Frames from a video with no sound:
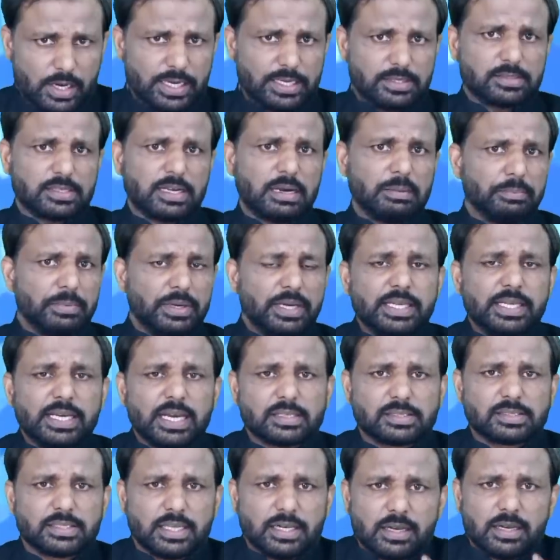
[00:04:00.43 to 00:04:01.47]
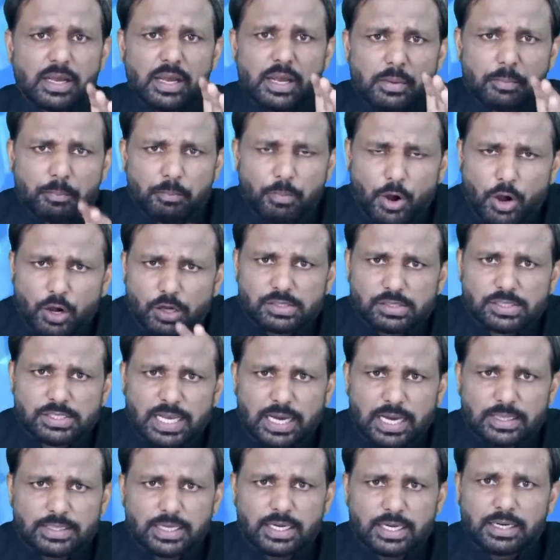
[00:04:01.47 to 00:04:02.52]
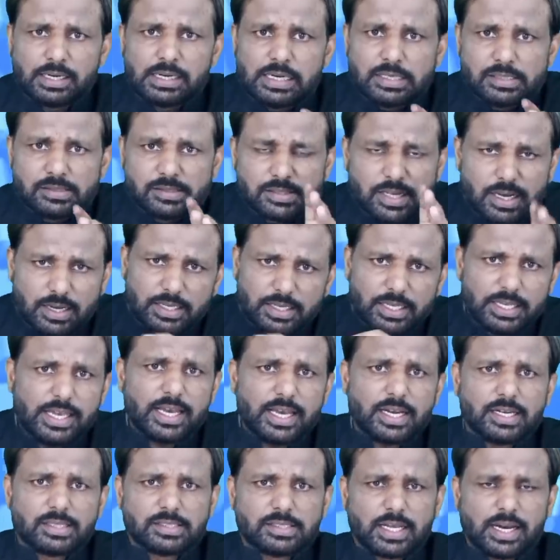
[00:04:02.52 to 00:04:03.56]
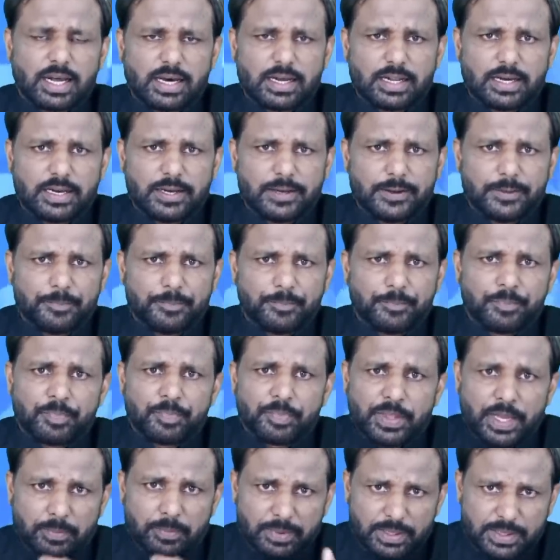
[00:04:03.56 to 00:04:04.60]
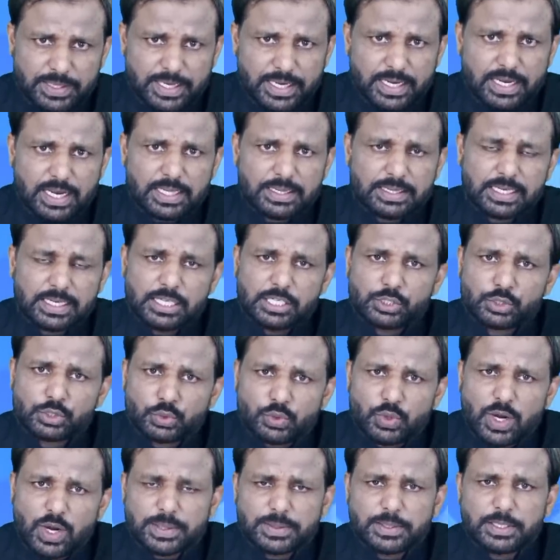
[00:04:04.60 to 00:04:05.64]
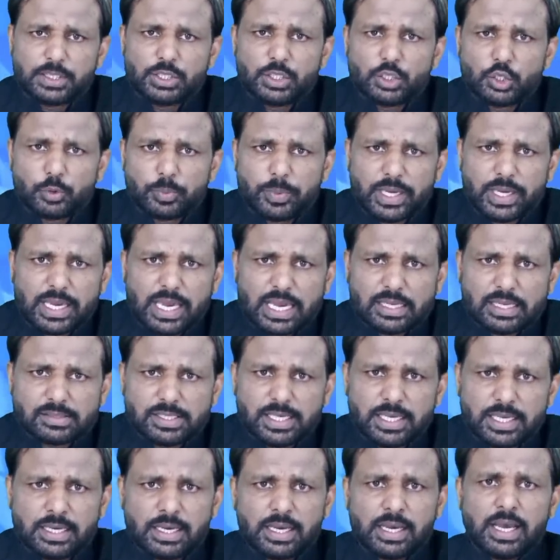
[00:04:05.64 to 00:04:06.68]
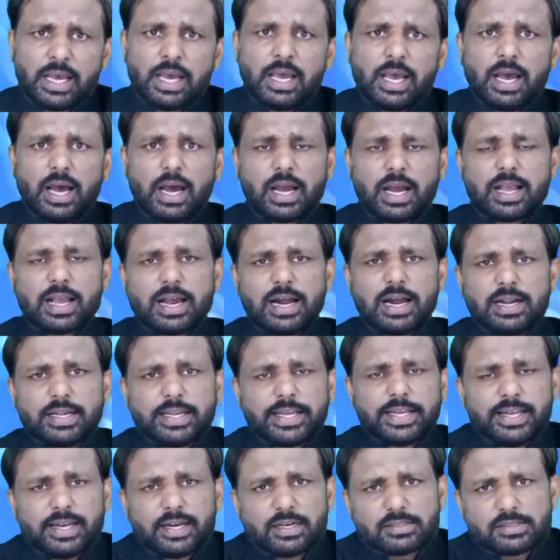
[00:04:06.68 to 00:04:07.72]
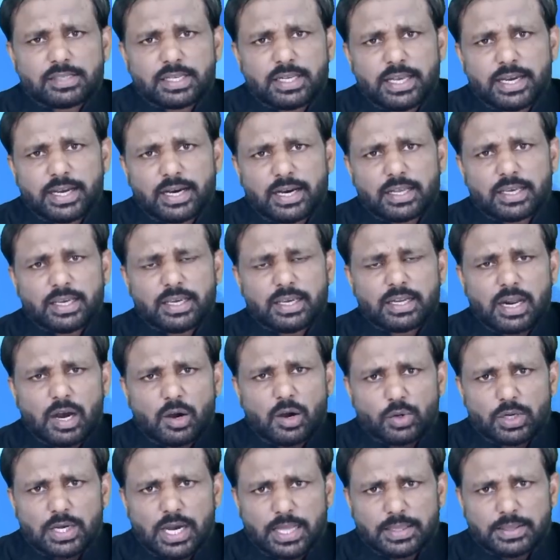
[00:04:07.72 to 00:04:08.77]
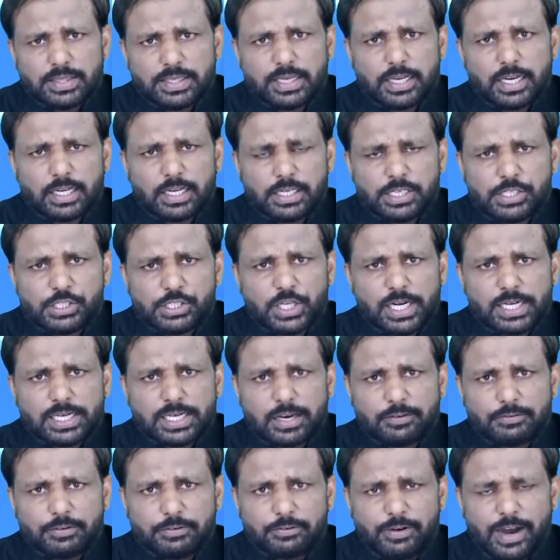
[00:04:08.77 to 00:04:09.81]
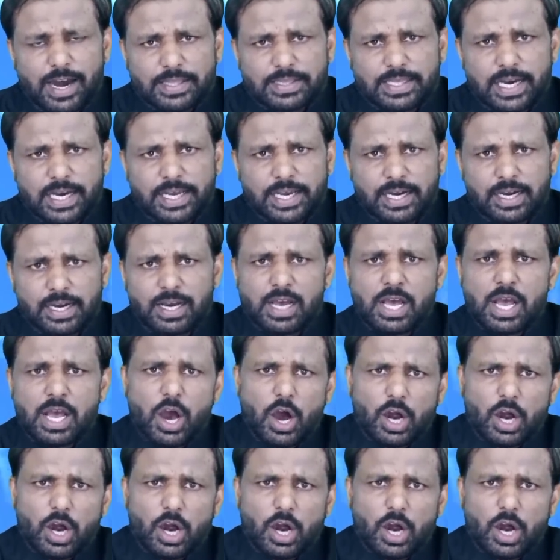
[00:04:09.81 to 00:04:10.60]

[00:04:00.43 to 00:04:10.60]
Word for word: कांग्रेस का मीडिया सेल बहुत ज़्यादा सक्रिय नजर आ रहा है हमने देखा था कि शुरुआती दिनों में कैसे कंटेनर से लेकर के राहुल गांधी के टी शर्ट का विवाद आया